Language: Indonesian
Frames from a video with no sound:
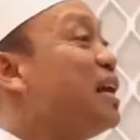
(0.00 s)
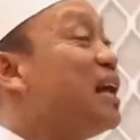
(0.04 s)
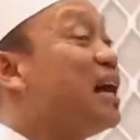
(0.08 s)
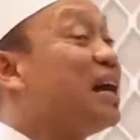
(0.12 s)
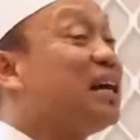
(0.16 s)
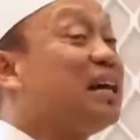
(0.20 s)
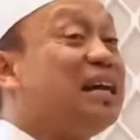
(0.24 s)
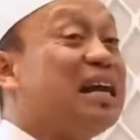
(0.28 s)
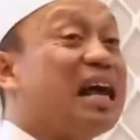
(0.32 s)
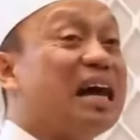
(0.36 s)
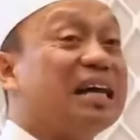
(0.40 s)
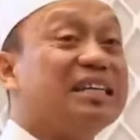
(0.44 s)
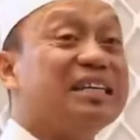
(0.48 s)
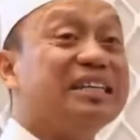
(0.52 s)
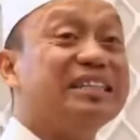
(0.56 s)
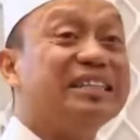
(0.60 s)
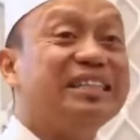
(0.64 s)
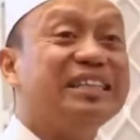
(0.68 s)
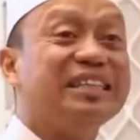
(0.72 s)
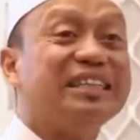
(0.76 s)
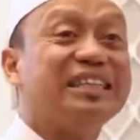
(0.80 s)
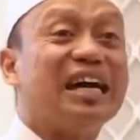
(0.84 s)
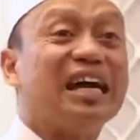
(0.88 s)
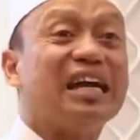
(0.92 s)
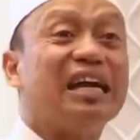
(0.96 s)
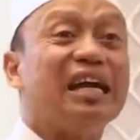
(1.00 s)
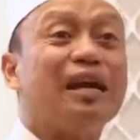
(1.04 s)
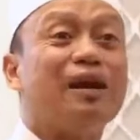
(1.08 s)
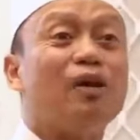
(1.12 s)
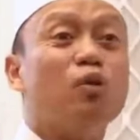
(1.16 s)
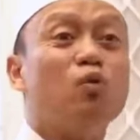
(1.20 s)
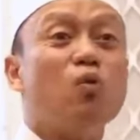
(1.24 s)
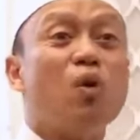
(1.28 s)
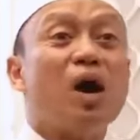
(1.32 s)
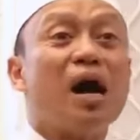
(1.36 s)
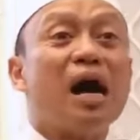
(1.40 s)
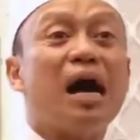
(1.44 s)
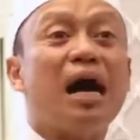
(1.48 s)
darah daging kita
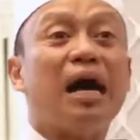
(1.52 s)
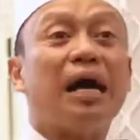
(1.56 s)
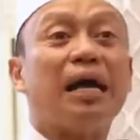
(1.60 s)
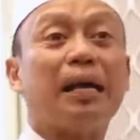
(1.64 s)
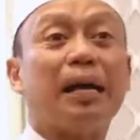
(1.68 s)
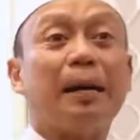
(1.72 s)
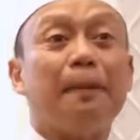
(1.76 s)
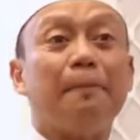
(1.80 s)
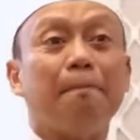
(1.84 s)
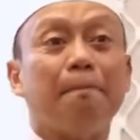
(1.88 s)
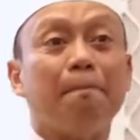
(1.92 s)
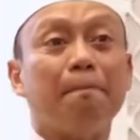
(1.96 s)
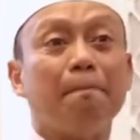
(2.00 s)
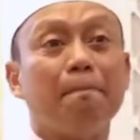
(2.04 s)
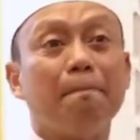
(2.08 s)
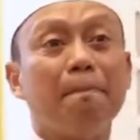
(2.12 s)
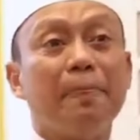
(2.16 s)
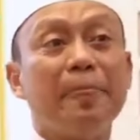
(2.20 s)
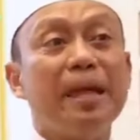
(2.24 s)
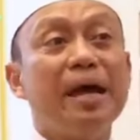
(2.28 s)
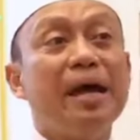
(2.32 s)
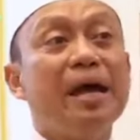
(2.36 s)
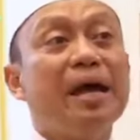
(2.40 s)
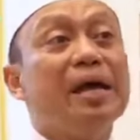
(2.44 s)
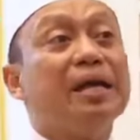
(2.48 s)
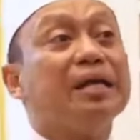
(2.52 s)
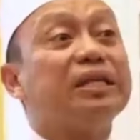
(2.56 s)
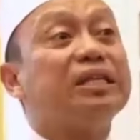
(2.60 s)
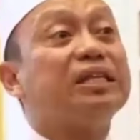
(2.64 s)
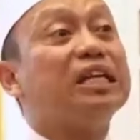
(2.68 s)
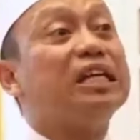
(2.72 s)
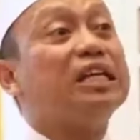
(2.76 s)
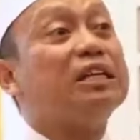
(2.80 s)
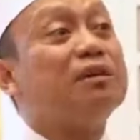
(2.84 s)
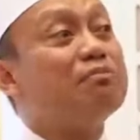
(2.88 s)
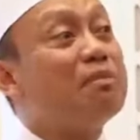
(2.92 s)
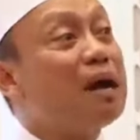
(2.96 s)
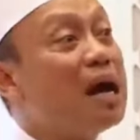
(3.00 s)
adalah uang haram.
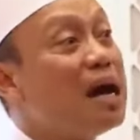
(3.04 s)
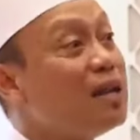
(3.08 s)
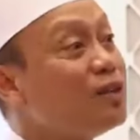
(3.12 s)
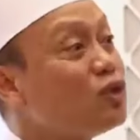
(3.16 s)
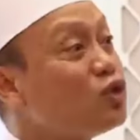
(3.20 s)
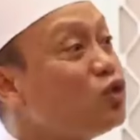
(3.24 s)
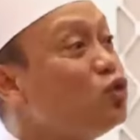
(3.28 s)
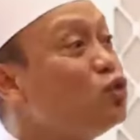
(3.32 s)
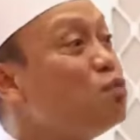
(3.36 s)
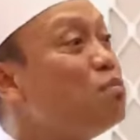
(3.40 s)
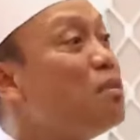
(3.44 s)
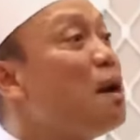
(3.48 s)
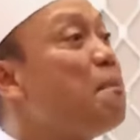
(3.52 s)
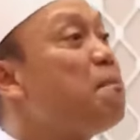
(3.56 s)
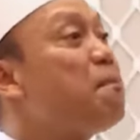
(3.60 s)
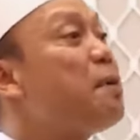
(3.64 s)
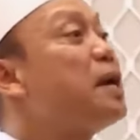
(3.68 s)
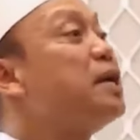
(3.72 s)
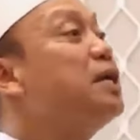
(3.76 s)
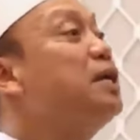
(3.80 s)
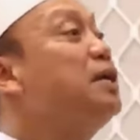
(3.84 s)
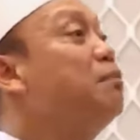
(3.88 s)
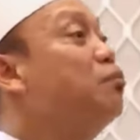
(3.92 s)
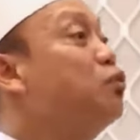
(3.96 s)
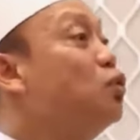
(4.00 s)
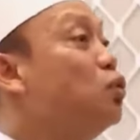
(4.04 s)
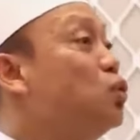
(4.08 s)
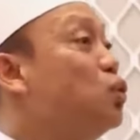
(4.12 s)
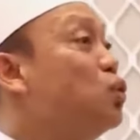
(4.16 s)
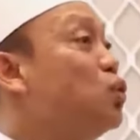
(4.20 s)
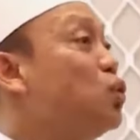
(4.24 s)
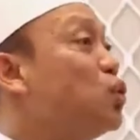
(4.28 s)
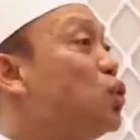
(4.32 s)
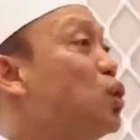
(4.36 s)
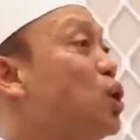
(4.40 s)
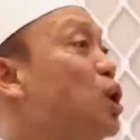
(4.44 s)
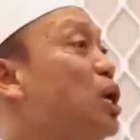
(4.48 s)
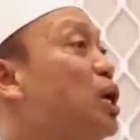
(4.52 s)
Termasuk Bapak
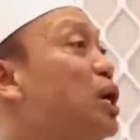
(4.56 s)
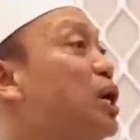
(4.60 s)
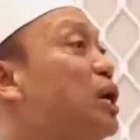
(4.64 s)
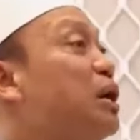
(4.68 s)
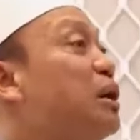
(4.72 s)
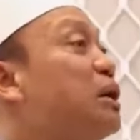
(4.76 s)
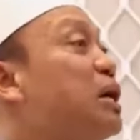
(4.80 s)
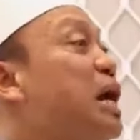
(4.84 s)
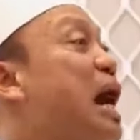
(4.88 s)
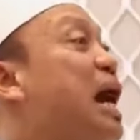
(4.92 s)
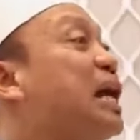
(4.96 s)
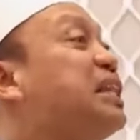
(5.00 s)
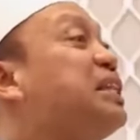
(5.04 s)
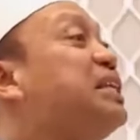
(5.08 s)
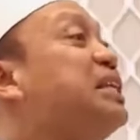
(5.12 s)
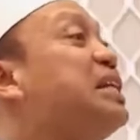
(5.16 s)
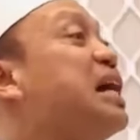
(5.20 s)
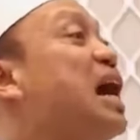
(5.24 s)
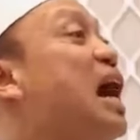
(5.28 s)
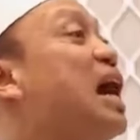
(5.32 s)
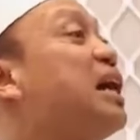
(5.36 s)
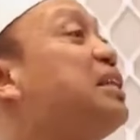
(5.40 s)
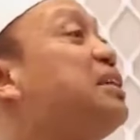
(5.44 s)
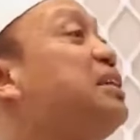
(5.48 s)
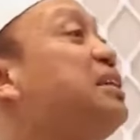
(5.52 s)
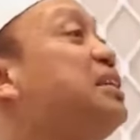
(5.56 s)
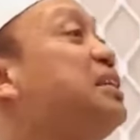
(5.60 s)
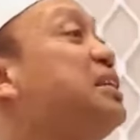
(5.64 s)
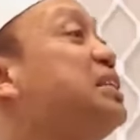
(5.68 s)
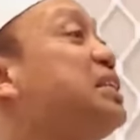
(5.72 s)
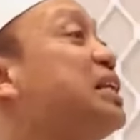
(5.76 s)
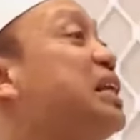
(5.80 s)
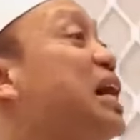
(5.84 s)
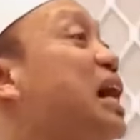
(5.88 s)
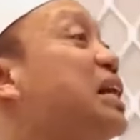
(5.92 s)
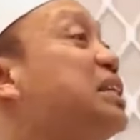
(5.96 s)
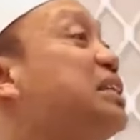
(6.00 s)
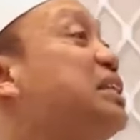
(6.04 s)
Ibu, hati-hati di
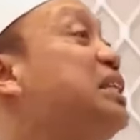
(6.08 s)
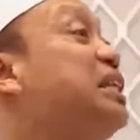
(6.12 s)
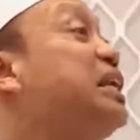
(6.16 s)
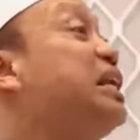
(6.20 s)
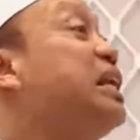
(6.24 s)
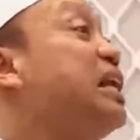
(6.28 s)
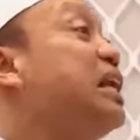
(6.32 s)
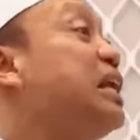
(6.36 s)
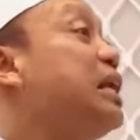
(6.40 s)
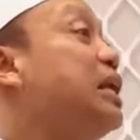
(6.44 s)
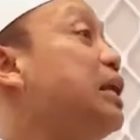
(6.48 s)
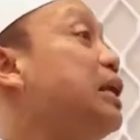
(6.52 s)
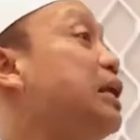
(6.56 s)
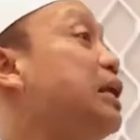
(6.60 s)
traktir.